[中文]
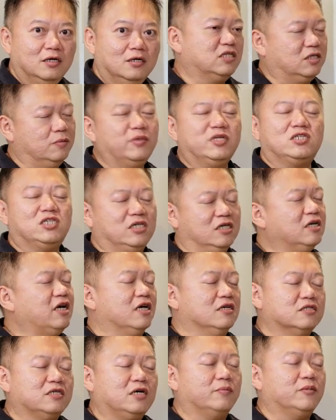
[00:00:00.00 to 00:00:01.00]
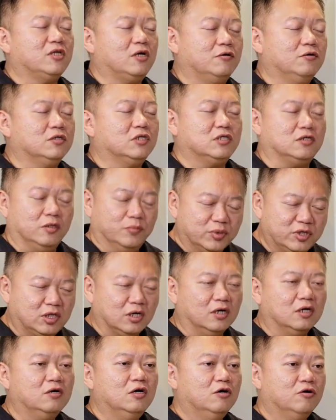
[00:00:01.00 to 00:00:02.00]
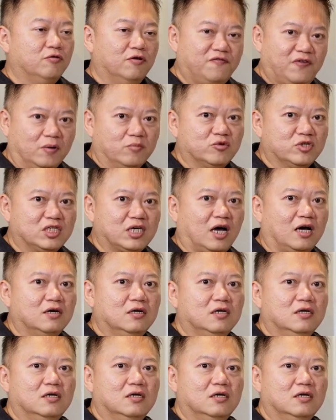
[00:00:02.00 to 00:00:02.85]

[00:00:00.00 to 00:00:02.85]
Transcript: 即便情感上面他会舍不得，会放不下，